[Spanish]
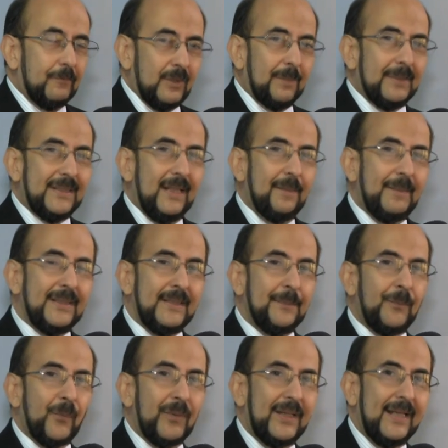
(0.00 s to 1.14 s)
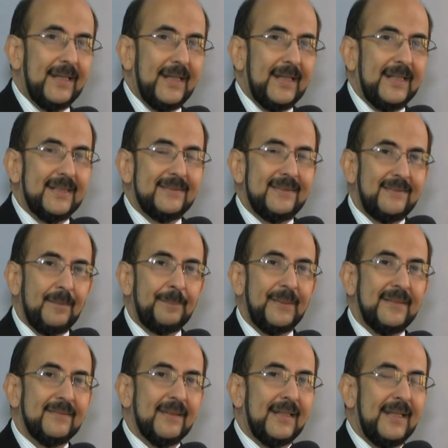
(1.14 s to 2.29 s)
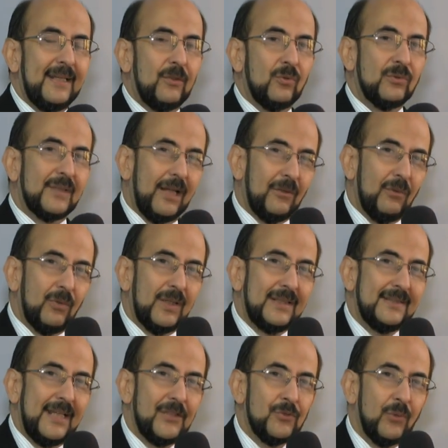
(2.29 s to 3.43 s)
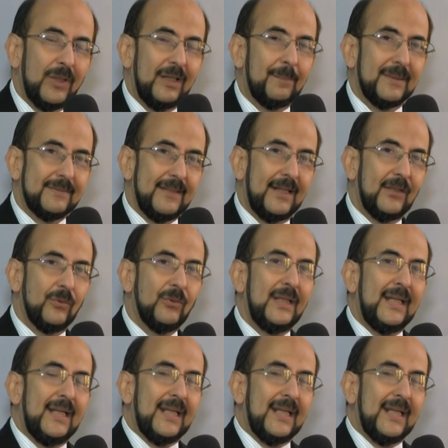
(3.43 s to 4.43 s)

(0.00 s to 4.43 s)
fundamentalmente porque si eh, sí se piensa que, contrario a lo que se ha hecho en el pasado,